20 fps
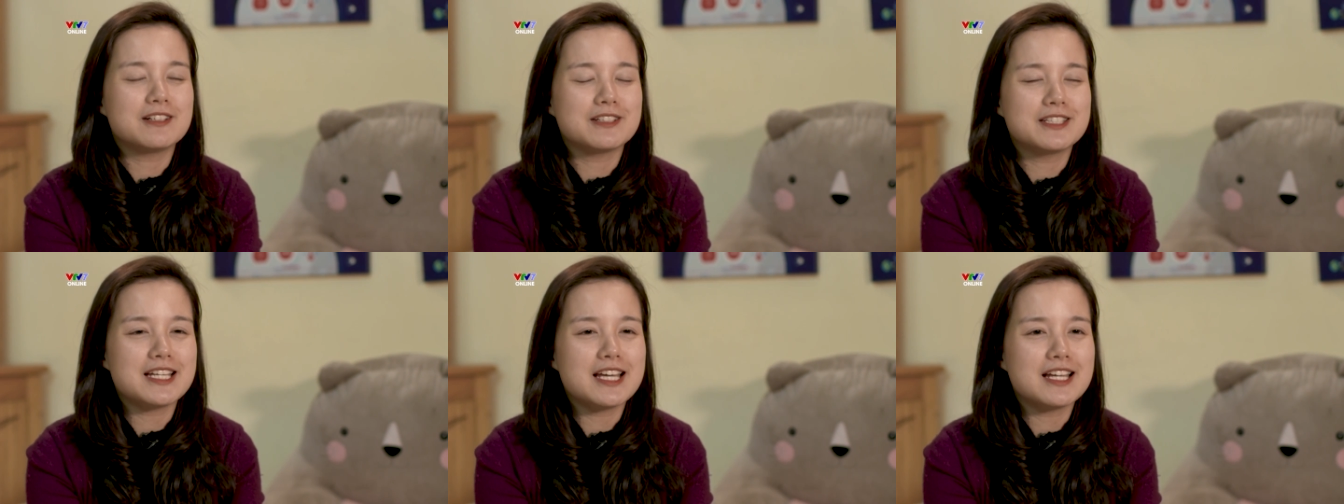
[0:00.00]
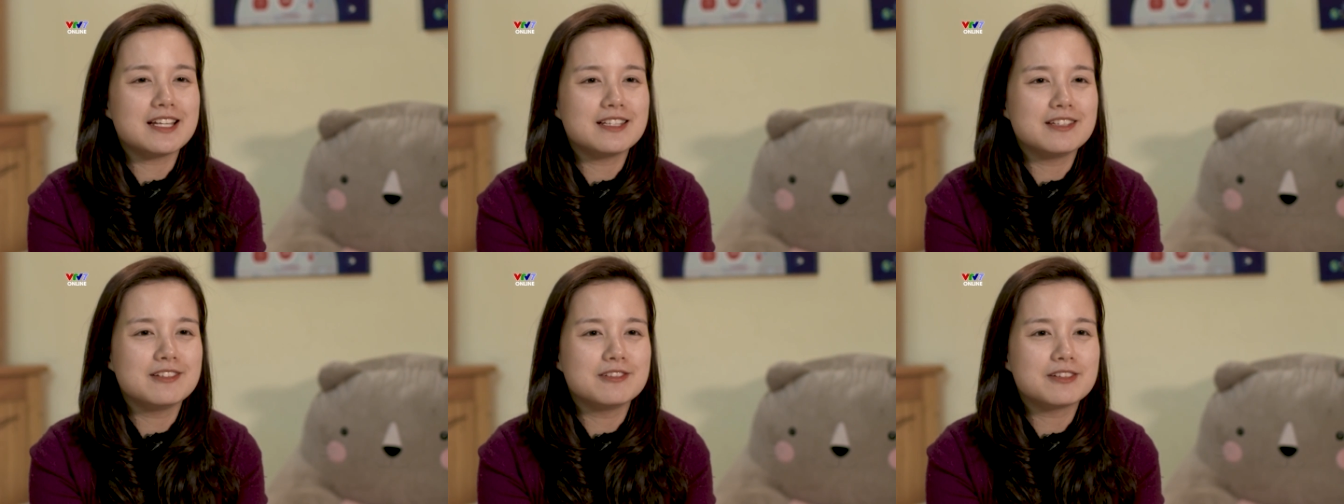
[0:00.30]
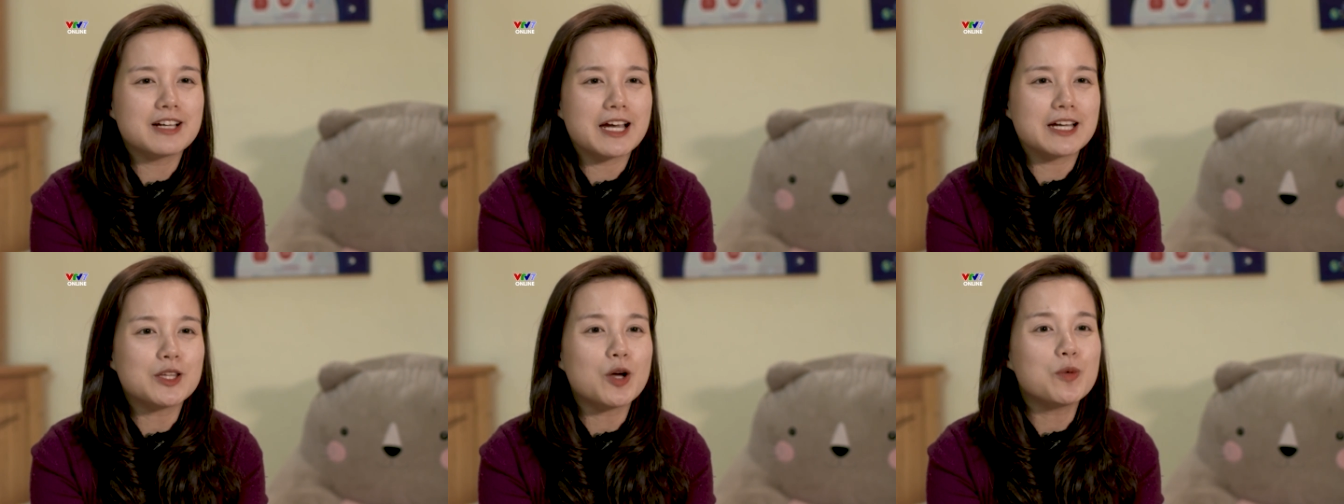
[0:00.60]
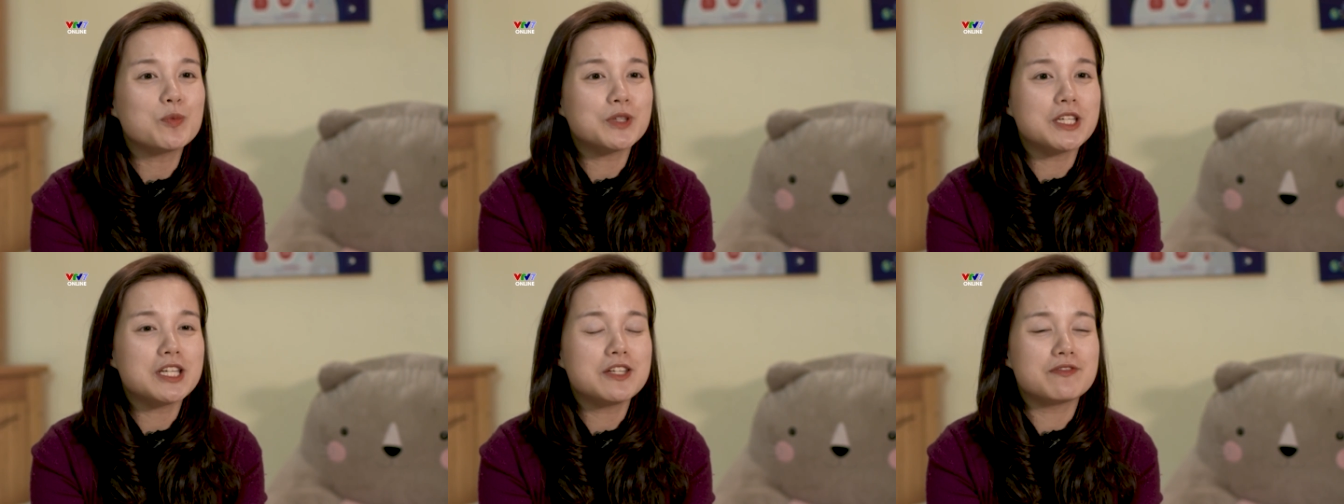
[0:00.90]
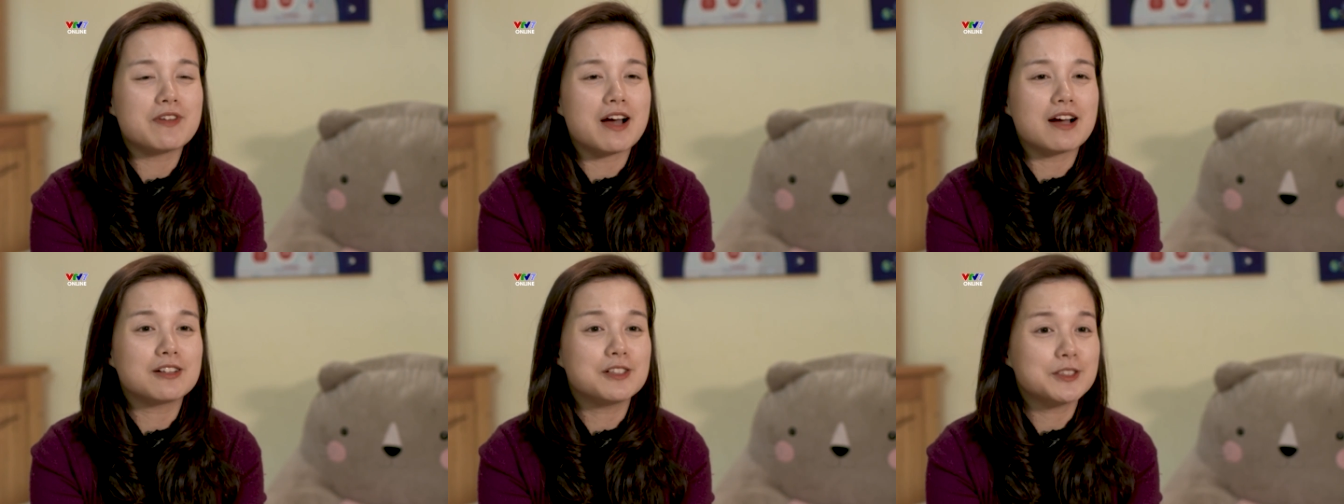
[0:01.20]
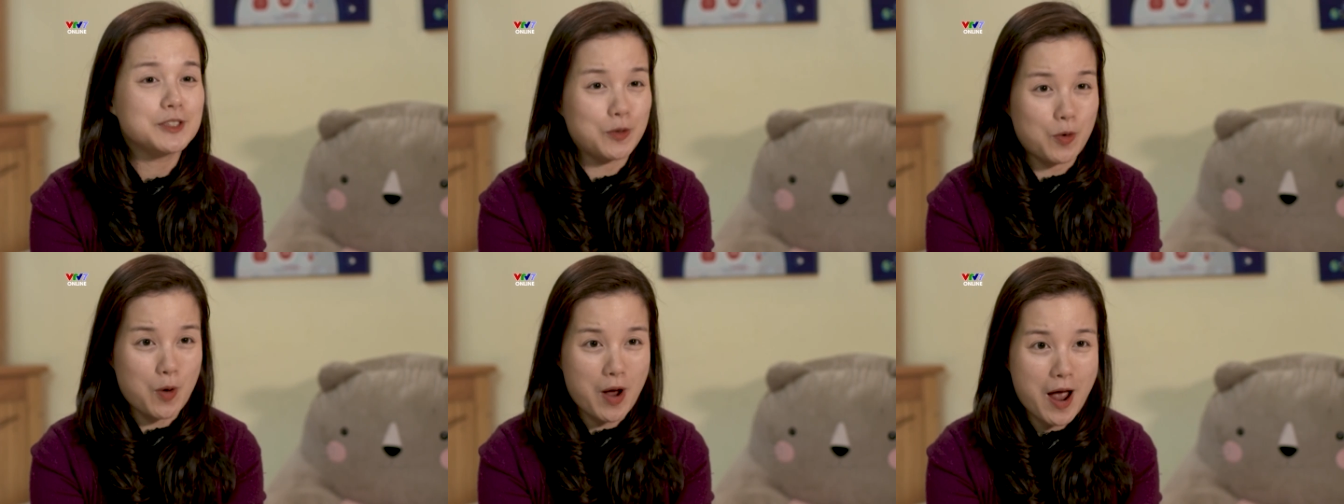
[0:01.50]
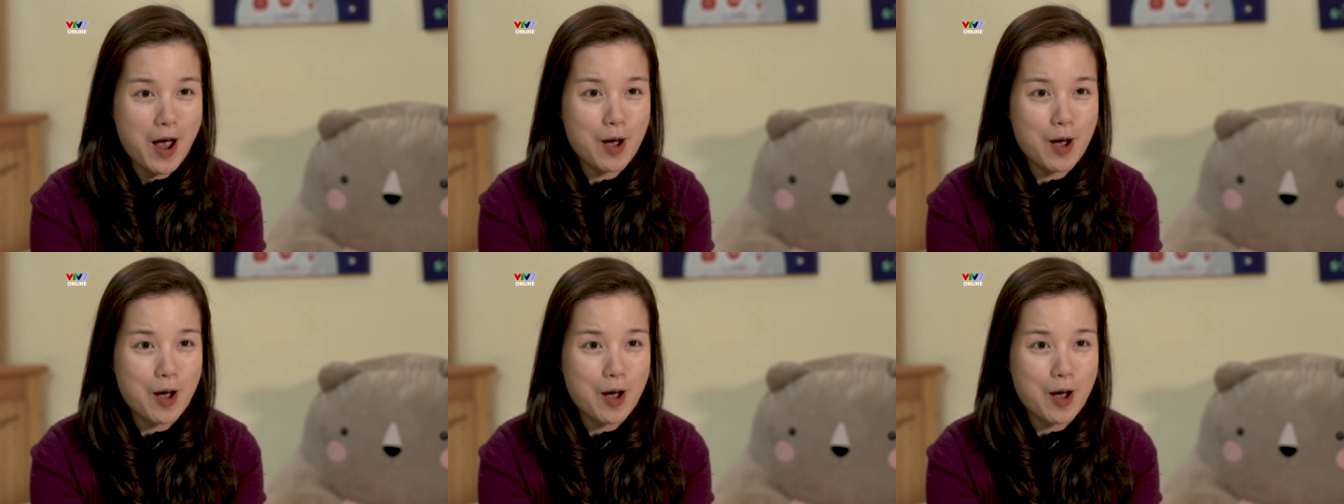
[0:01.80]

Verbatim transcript: dựa trên những cái thông tin và cơ sở khoa